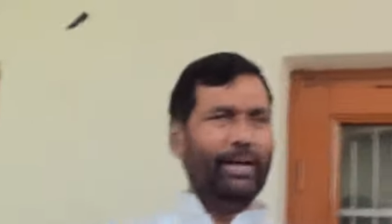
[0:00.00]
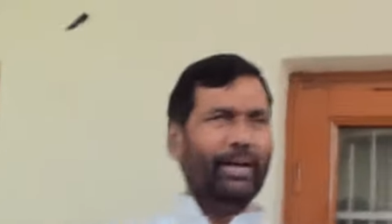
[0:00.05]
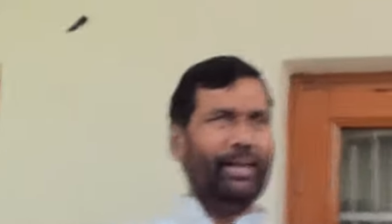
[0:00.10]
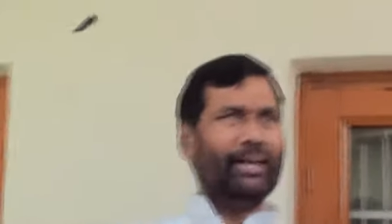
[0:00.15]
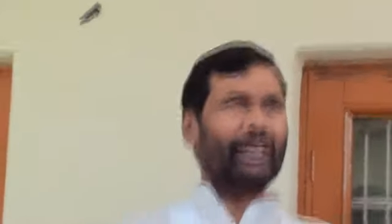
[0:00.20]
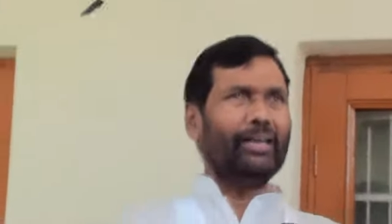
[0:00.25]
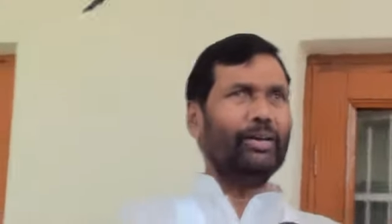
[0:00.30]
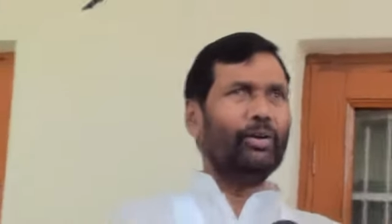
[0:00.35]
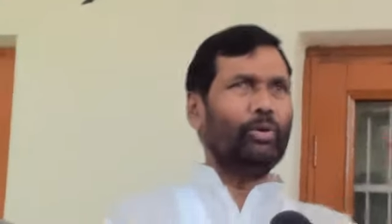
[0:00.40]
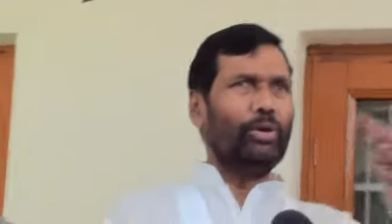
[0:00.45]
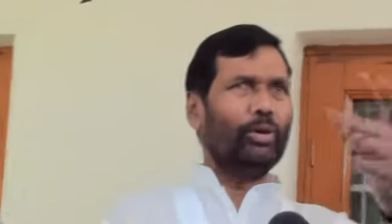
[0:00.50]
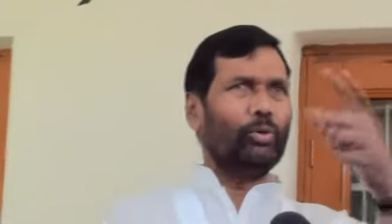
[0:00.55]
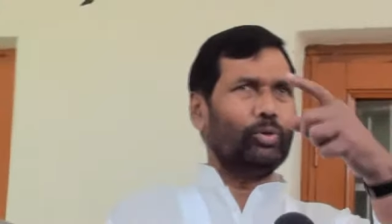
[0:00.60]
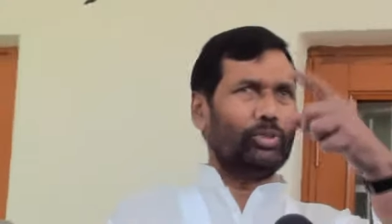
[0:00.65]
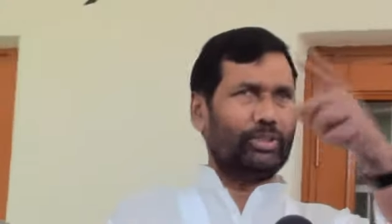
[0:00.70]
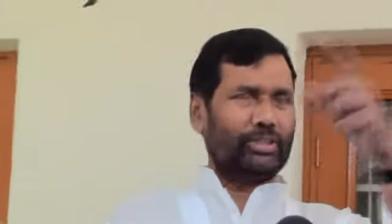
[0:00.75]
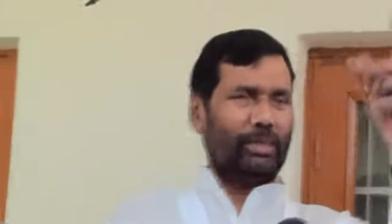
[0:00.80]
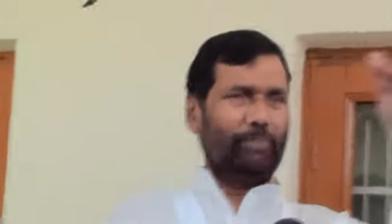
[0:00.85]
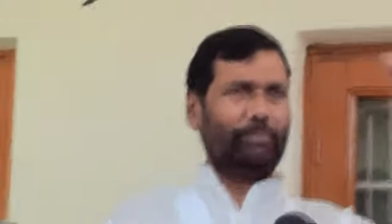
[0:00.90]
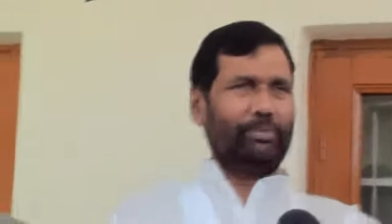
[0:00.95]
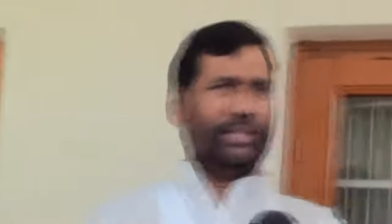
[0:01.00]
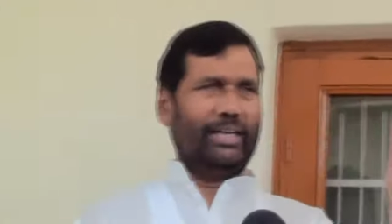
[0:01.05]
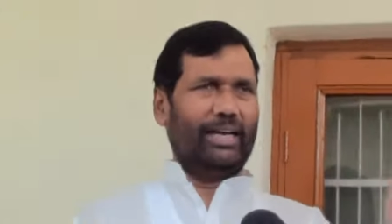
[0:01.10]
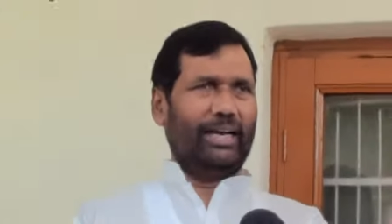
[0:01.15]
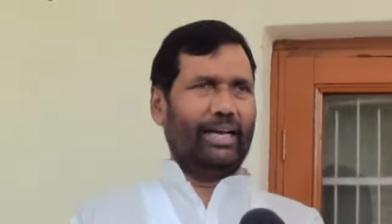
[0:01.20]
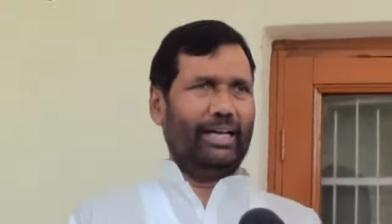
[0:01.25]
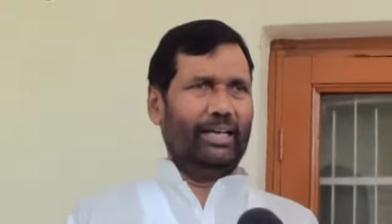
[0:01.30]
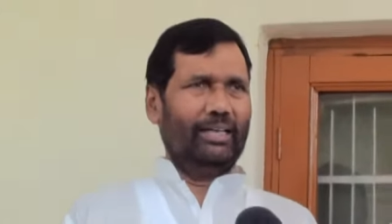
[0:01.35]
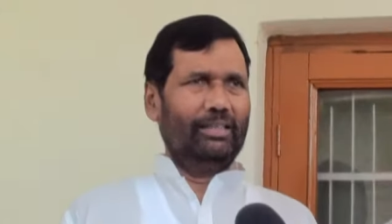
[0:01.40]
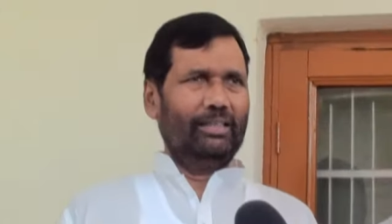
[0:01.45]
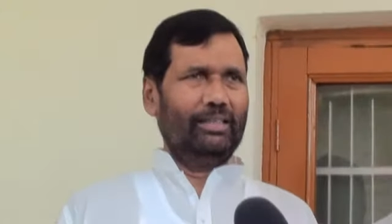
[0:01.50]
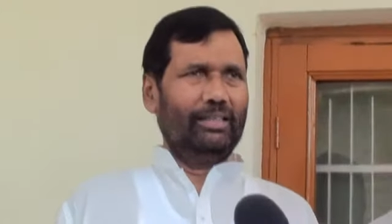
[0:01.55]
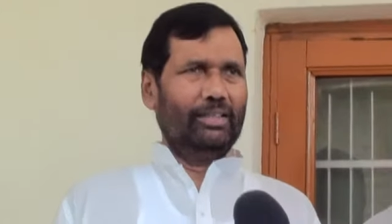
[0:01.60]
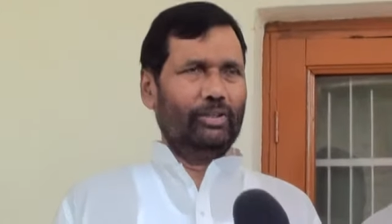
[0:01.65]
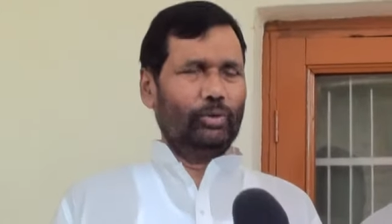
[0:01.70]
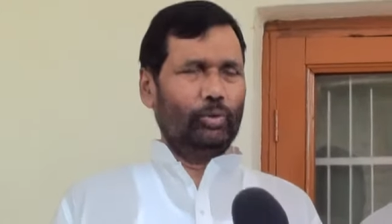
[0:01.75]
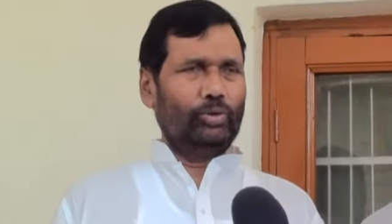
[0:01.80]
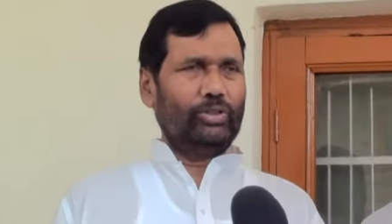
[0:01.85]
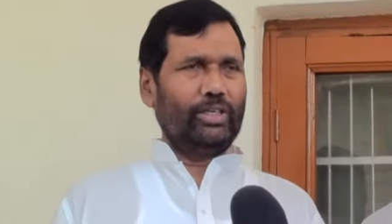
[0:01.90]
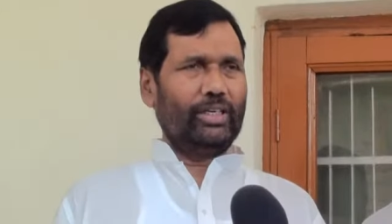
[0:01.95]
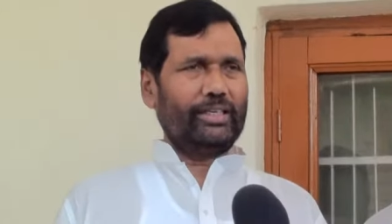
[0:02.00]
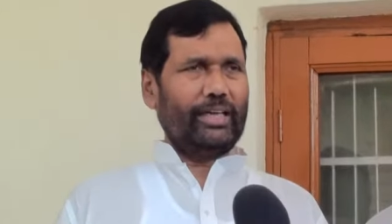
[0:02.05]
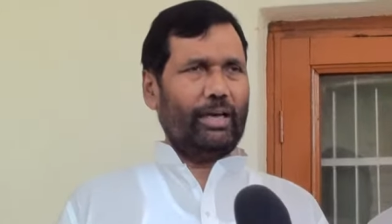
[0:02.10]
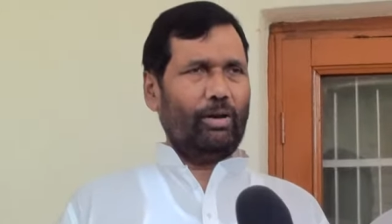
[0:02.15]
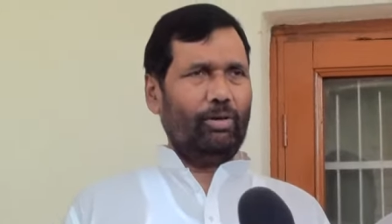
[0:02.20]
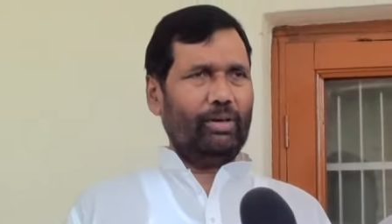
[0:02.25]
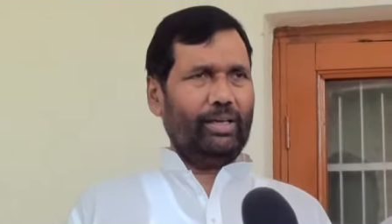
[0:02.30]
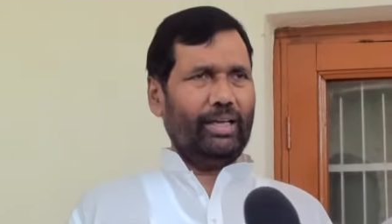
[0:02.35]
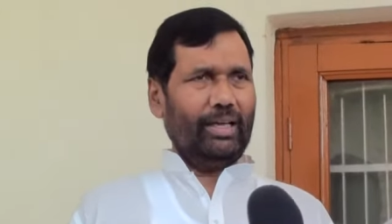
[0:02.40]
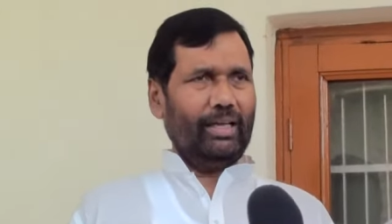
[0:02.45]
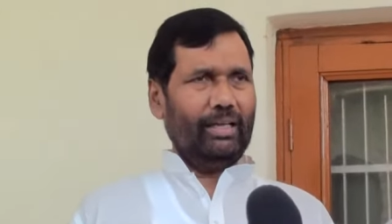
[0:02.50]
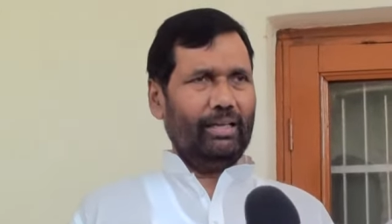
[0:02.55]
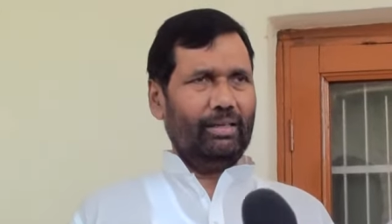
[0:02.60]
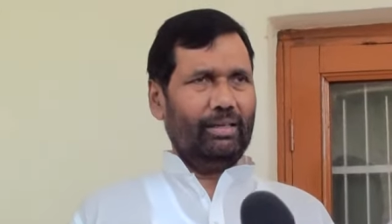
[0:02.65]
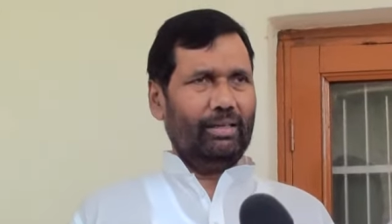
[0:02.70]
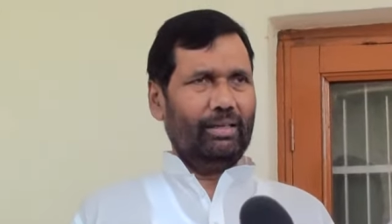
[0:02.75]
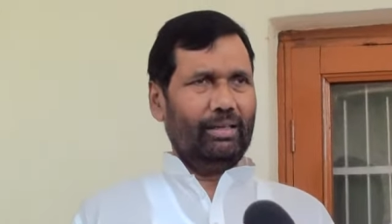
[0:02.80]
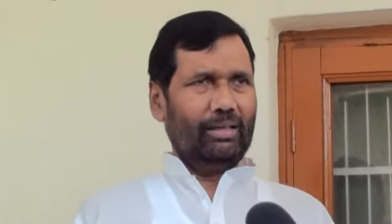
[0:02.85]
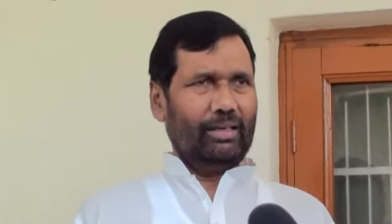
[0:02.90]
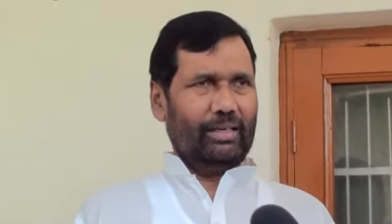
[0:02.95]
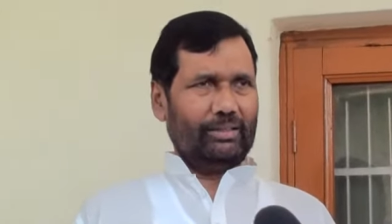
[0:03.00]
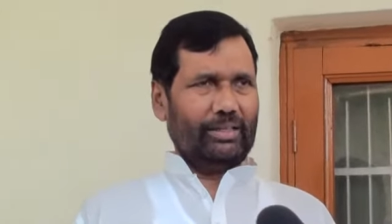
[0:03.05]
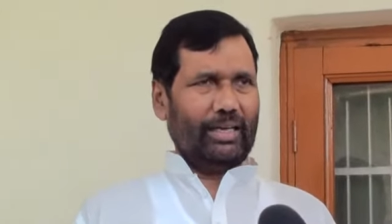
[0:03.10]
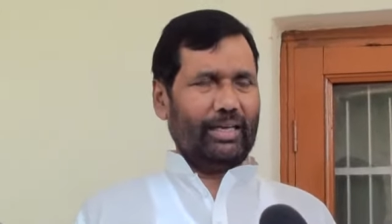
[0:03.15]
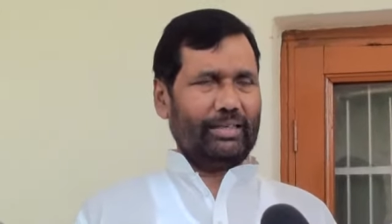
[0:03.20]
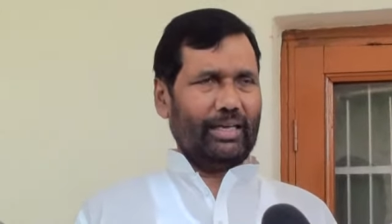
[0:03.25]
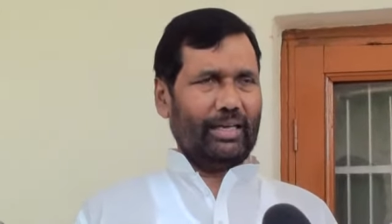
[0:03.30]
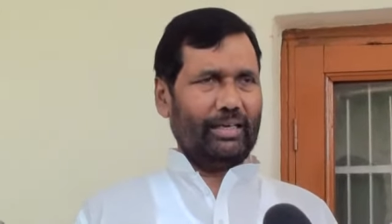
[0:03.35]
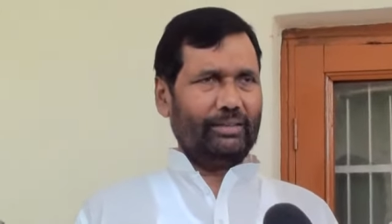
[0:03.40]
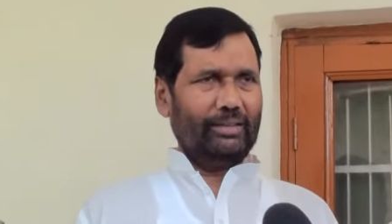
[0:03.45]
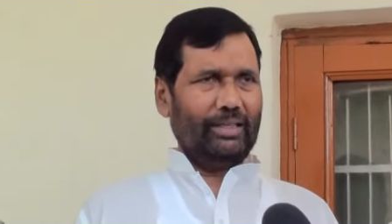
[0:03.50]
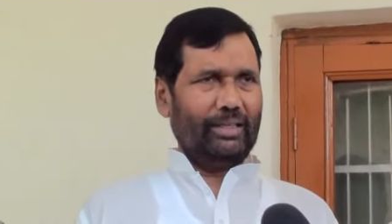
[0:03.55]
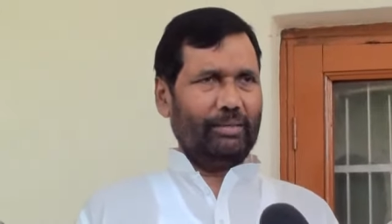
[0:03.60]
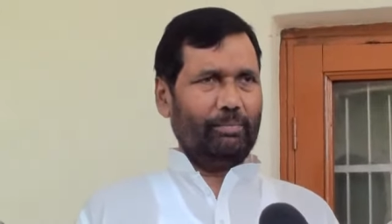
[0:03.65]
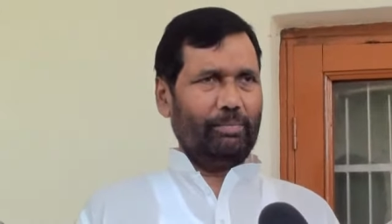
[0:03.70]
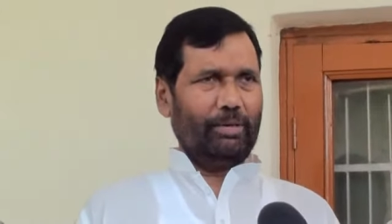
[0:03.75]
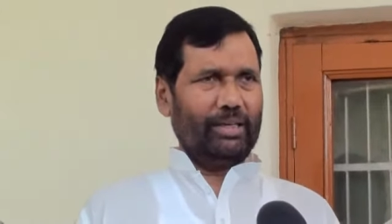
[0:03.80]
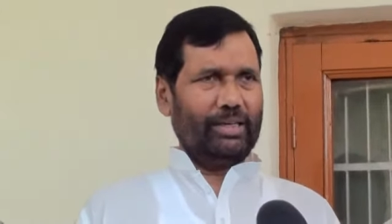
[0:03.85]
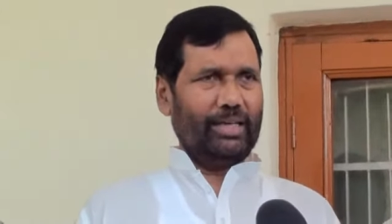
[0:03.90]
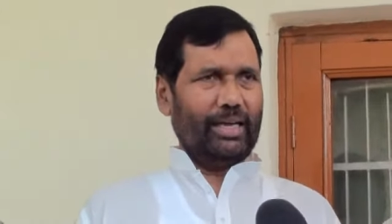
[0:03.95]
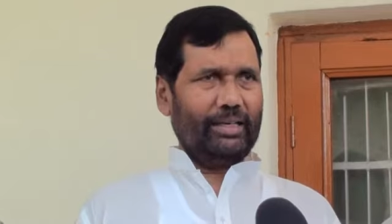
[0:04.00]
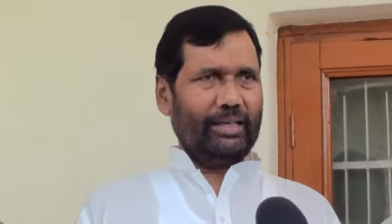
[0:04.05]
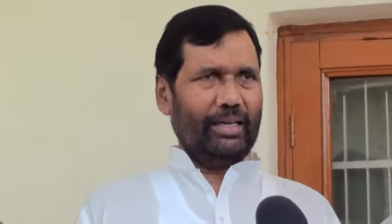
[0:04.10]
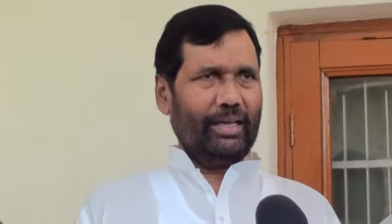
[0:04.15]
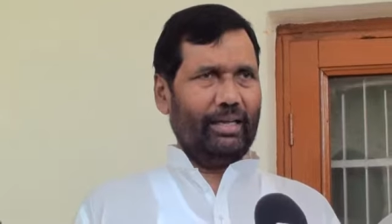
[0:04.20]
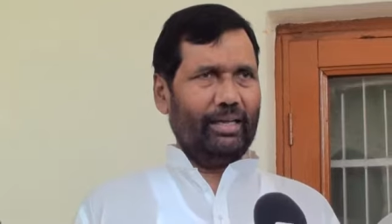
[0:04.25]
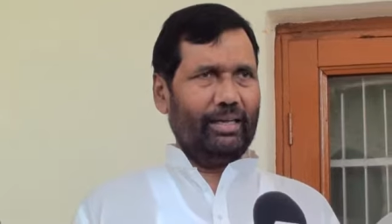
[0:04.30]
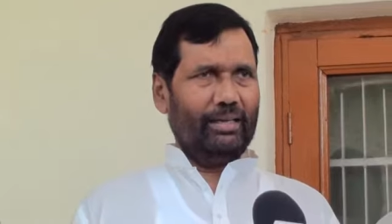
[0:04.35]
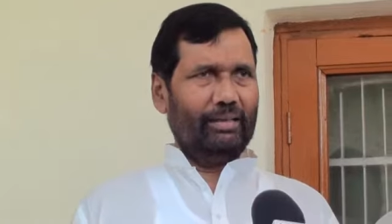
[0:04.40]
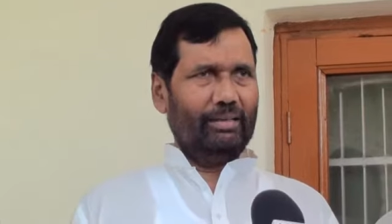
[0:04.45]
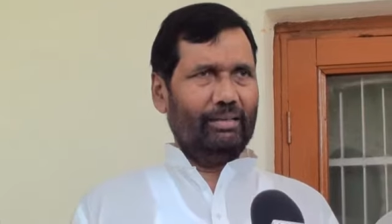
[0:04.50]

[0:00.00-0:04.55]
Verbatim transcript: बैंकर इन्होंने कुछ कम किया है तो उससे क्या हो गया खतरा क्या कहते हैं कि बढ़ गया क्या